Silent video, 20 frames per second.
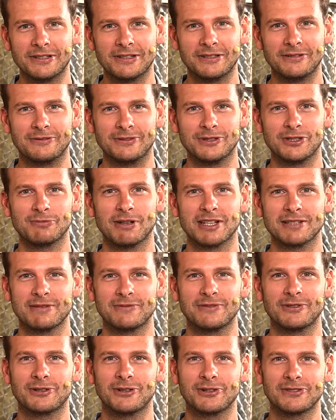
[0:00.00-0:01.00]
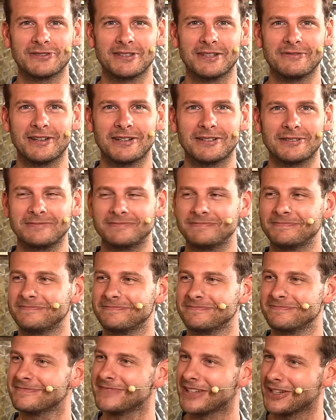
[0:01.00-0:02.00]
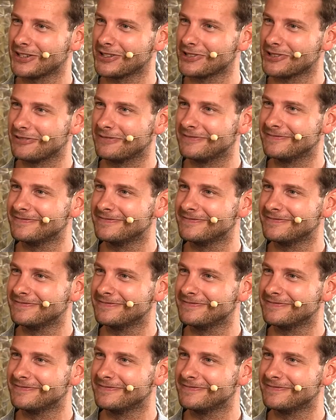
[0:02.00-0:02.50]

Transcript: äh, viel Spaß beim Verkosten der Weine. Ja. Dankeschön.